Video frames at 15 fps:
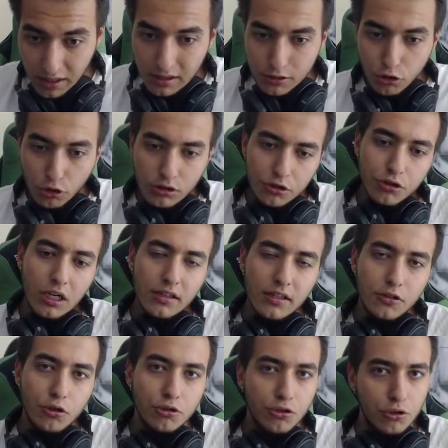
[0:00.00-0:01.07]
Sona şu
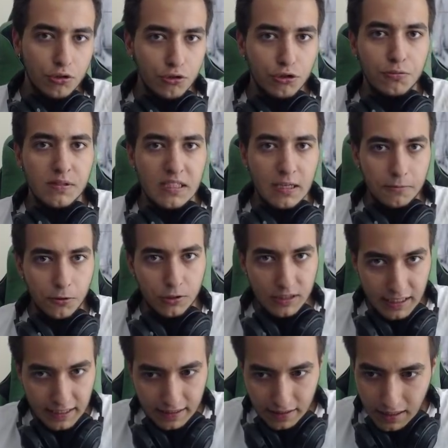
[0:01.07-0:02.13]
anda çok çok güçlü bir
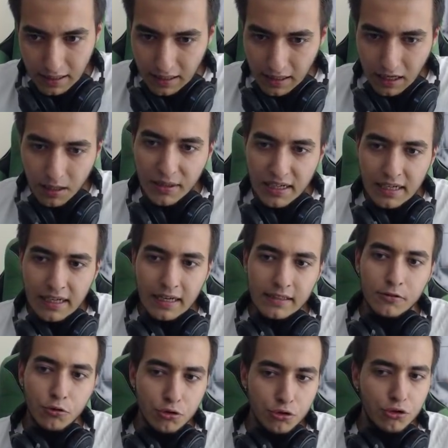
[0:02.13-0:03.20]
support değil. Ama eğer
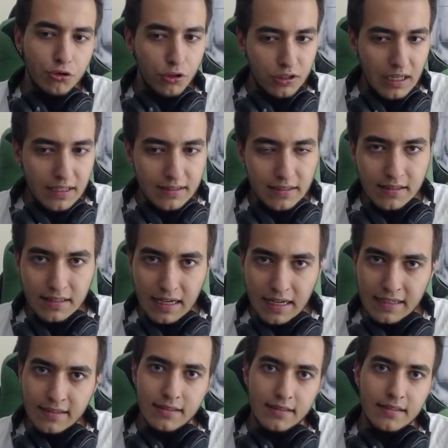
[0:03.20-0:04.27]
düzgün oynarsanız
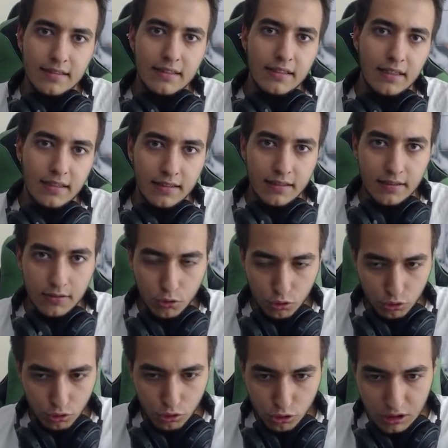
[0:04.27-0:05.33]
Ezreal skilllerini
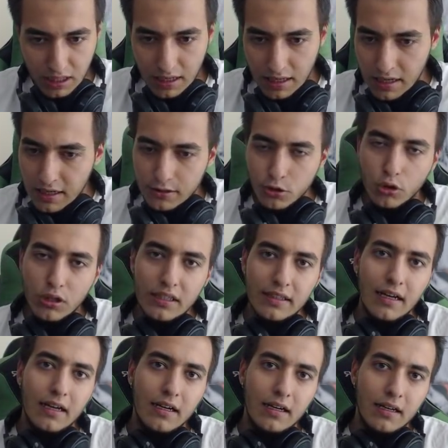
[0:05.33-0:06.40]
tutturursa Sona
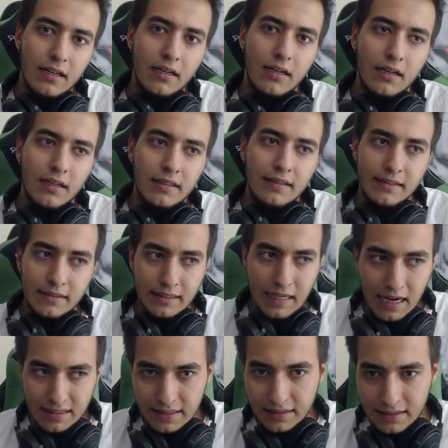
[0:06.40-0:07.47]
da e,
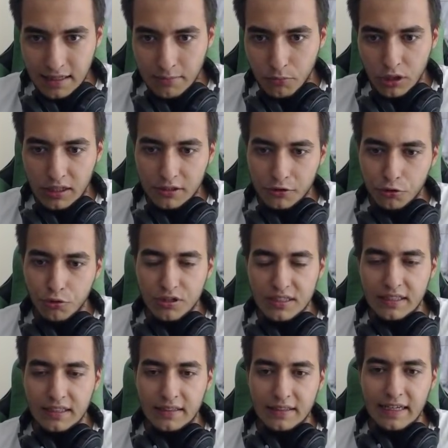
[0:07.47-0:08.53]
gerçekten böyle hani Q
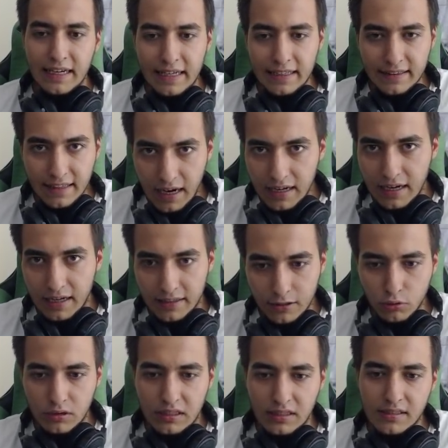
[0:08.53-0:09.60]
skillini gerekli yerlerde
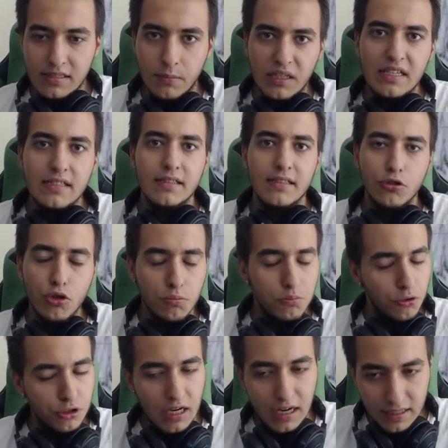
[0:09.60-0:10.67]
kullanırsa manasını çok
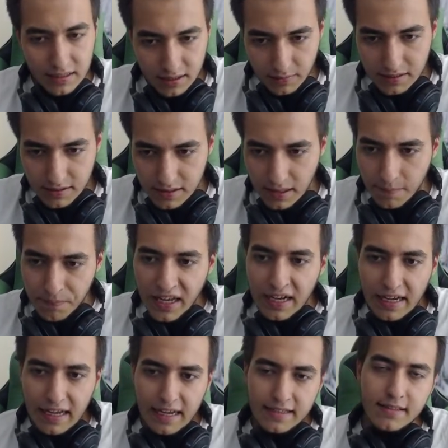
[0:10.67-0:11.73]
boşa harcamazsa
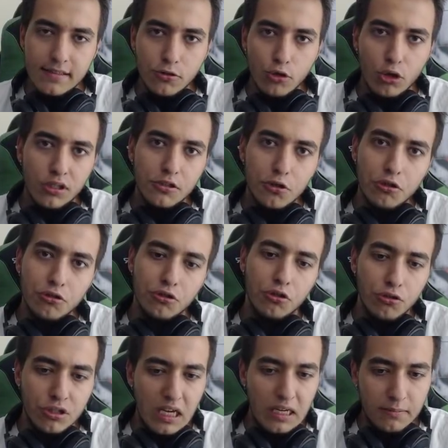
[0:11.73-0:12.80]
Ezreal sonra da çok
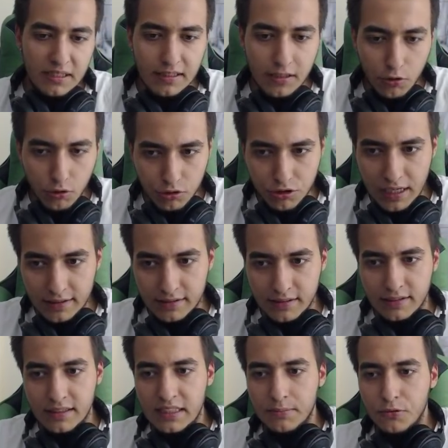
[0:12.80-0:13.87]
çok güzel bir ikili
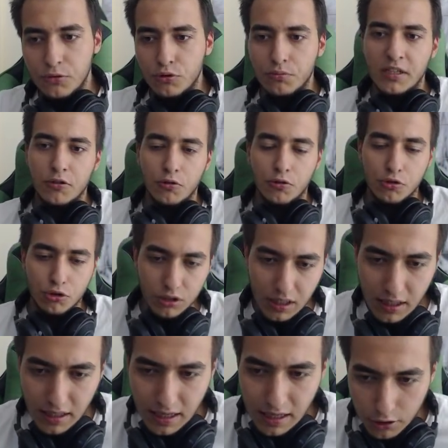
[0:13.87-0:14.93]
olacaktır. Rakibi dürtme
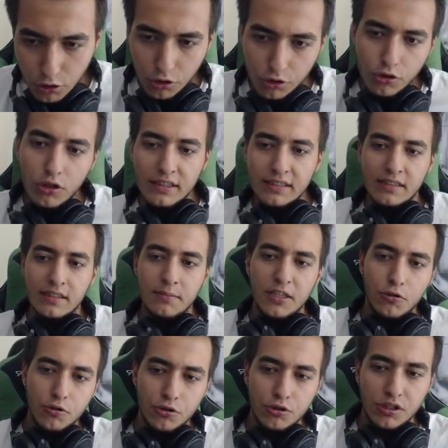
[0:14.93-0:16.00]
konusunda, koridor ittirme
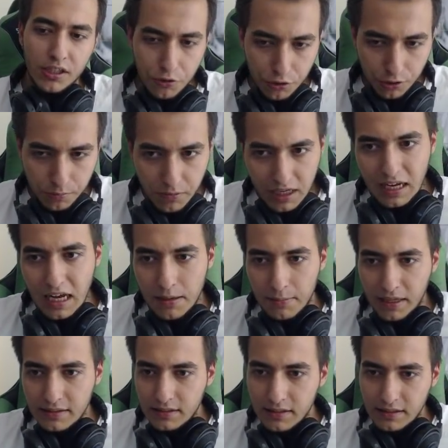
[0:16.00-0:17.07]
konusunda diyorum.
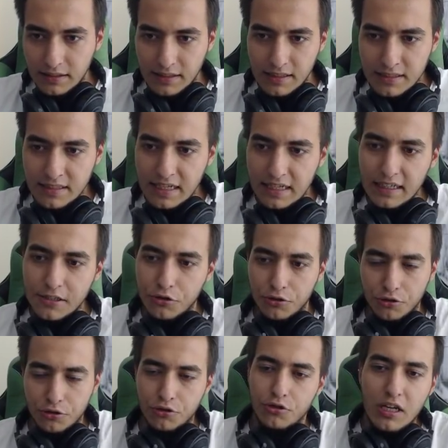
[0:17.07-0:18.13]
Hemen e, Jin'e
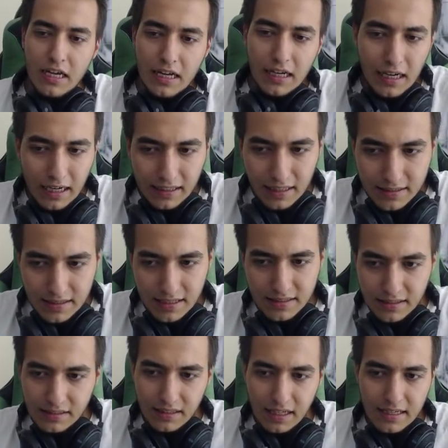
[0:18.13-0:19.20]
geçiyoruz. Arkadaşlar
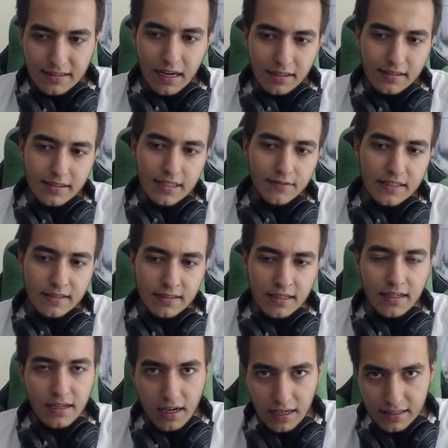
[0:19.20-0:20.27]
Jin'in S artı
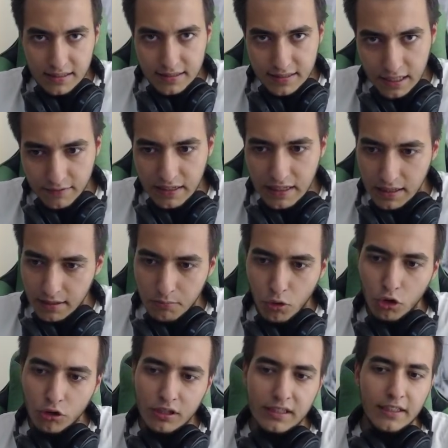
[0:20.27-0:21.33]
seviyesine Alistar ve
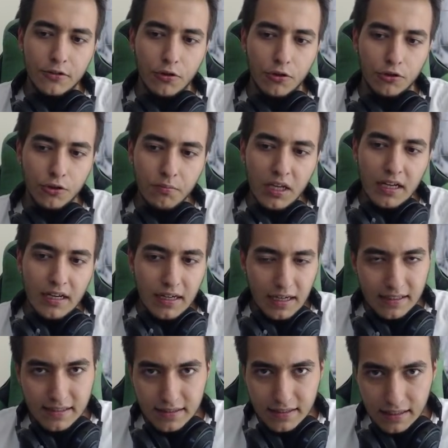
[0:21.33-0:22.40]
Morgana'yı koydum.
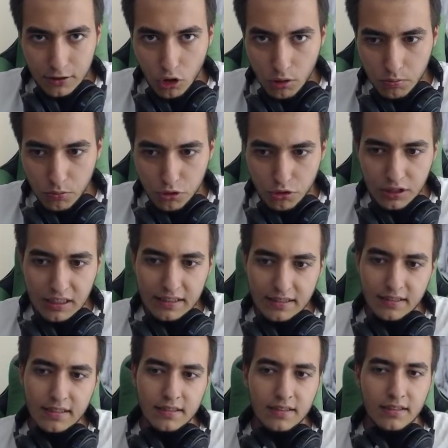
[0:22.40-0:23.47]
Alistar'ın kombosuyla
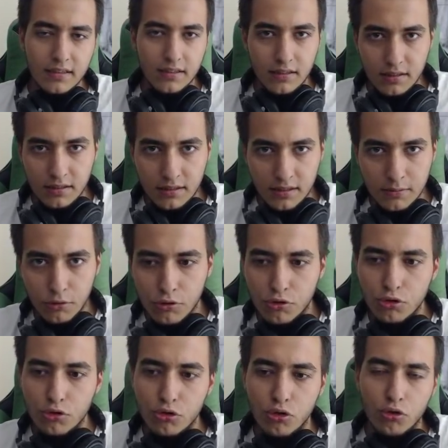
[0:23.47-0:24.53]
işte Jin'in
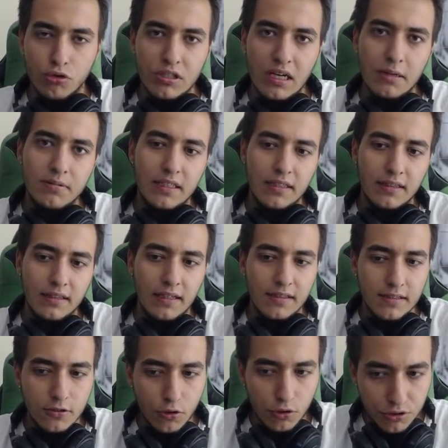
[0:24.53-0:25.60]
W'su çok güzel bir şekilde
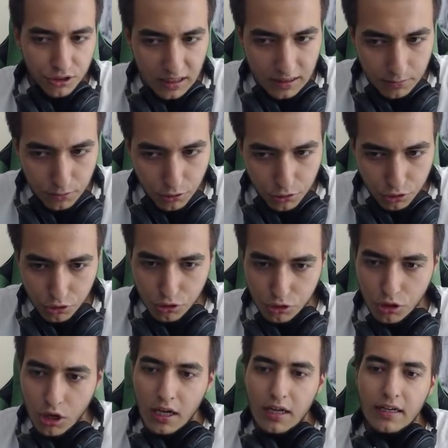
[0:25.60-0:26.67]
hani skor
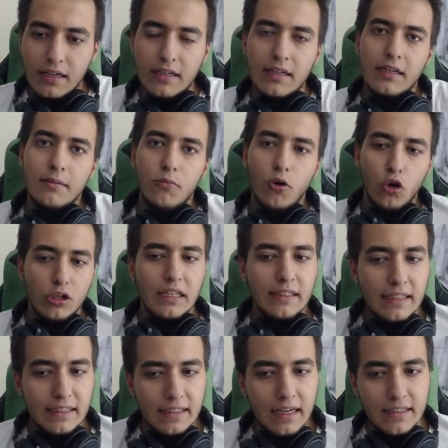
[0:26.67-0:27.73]
çıkarabiliyorsunuz. Ee, Morgana
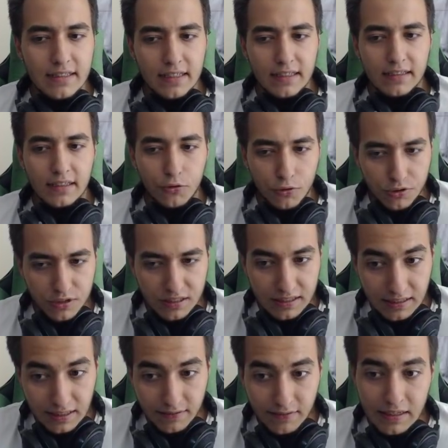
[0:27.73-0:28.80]
da yine aynı şekilde Q
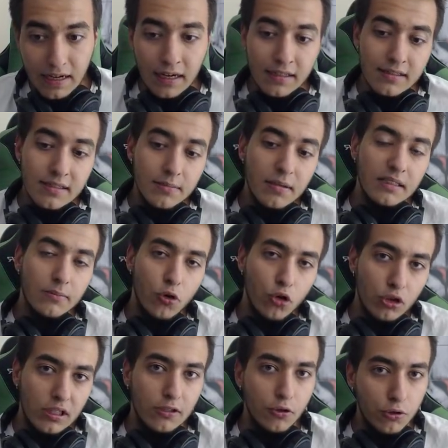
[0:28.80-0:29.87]
skilliyle ve aynı zamanda
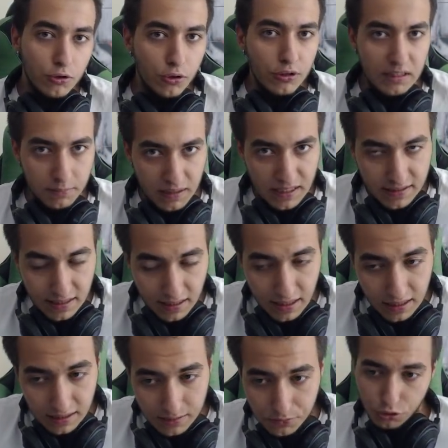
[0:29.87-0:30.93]
Morgana koridoru itmenize de
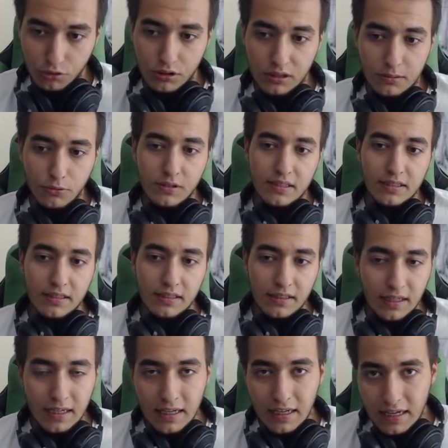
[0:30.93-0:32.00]
yardımcı oluyor W
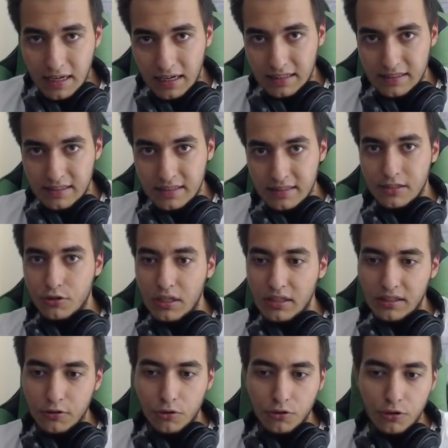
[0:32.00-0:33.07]
skilliyle. Hani Jin'le
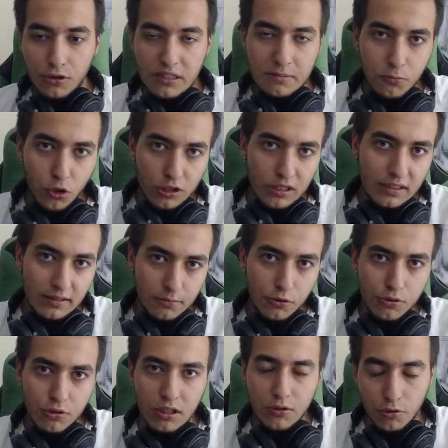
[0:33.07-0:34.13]
sürekli koridoru itip Morgana
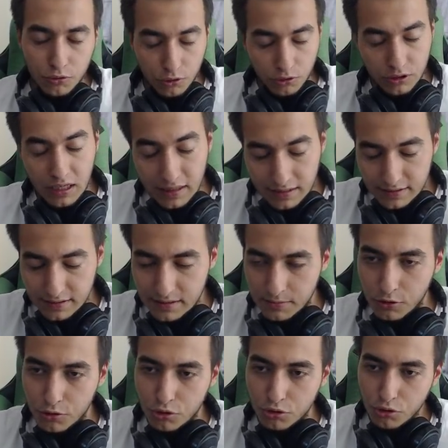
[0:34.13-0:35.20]
W'su ile koridoru daha rahat
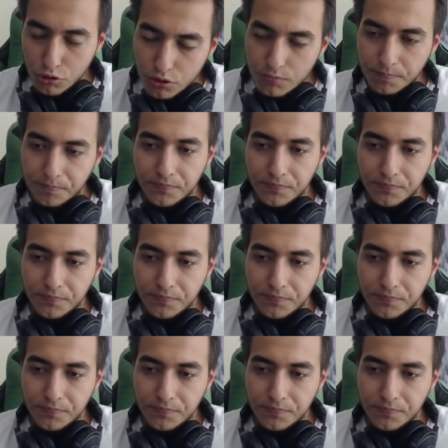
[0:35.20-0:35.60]
itebiliyorsunuz.